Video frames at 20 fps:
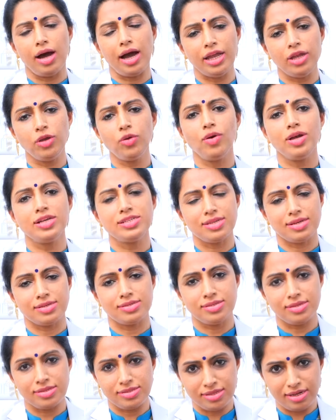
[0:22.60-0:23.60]
ఐయుఐ
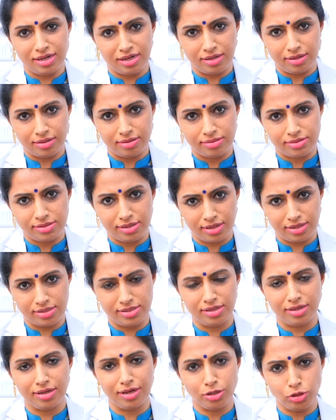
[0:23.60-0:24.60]
సక్సెస్ రేట్
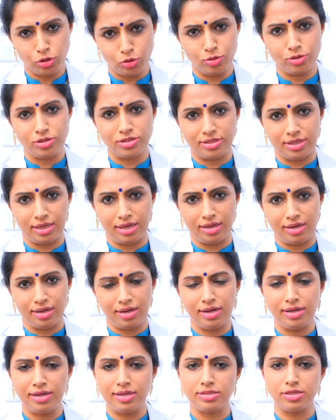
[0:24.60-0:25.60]
సహజంగా చూస్తే
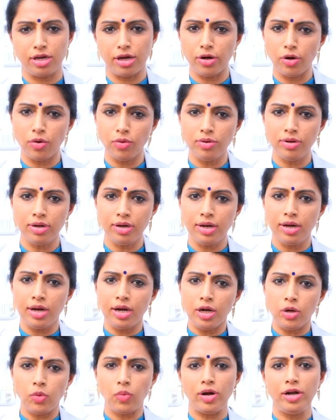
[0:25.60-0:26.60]
ఇట్ ఈస్ అరౌండ్
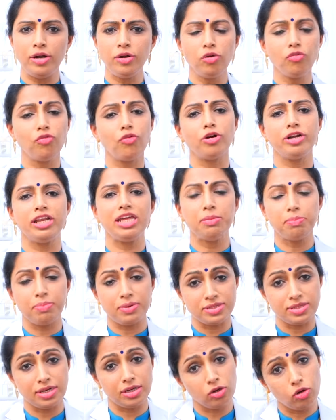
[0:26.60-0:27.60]
ట్వెల్వ్ టు ఫోర్టీన్
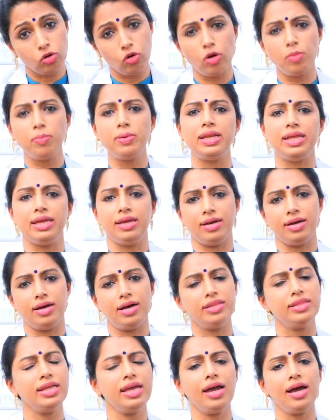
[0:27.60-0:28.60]
పర్సెంట్ గ్లోబలీ
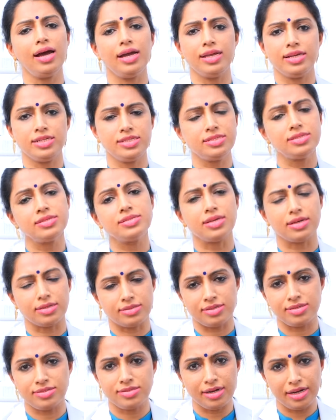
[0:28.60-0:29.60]
అదే హైయెస్ట్
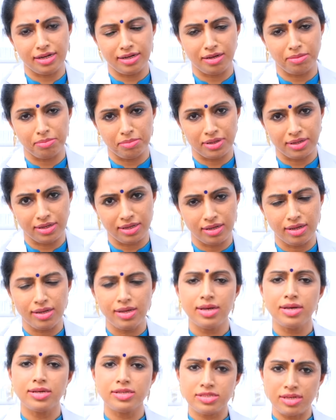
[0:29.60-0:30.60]
సక్సెస్ రేట్ అనమాట
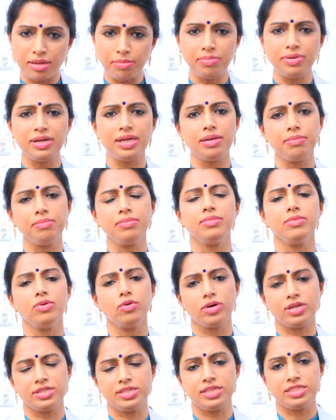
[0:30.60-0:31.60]
సమ్ టైమ్
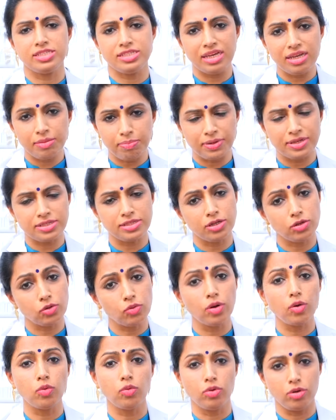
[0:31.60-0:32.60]
ఒక సిక్స్టీన్ పర్సెంట్
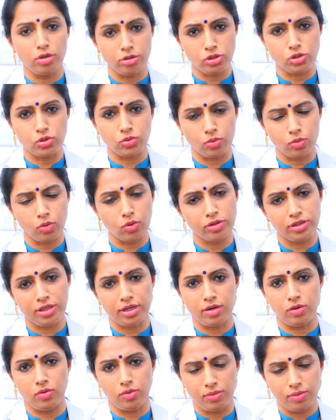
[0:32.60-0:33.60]
కూడా ఉండొచ్చు
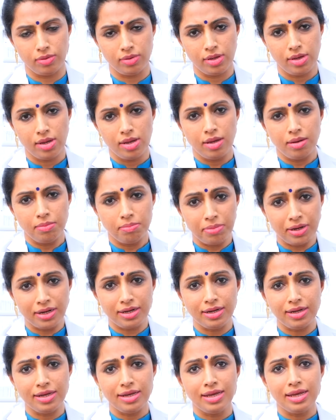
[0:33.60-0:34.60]
కొందరిలో బట్